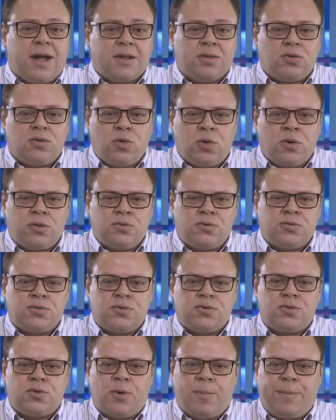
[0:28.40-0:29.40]
a todos
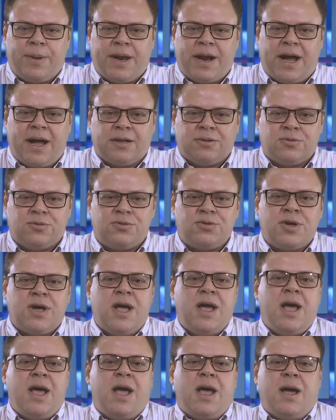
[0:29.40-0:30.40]
os cooperados
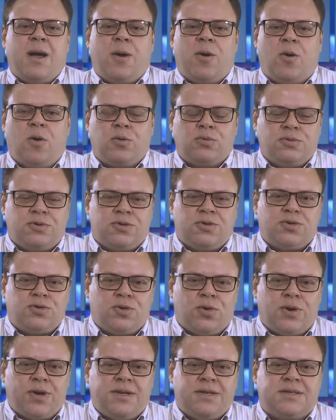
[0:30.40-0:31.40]

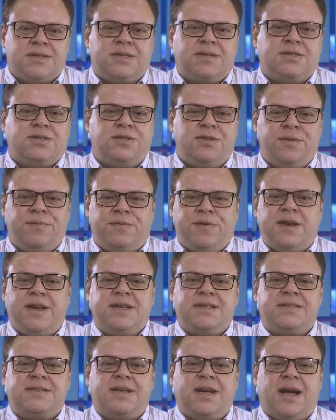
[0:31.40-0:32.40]
condições
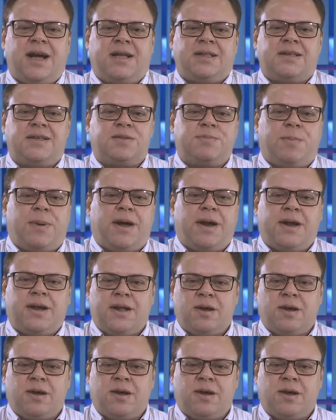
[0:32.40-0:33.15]
diferenciadas para a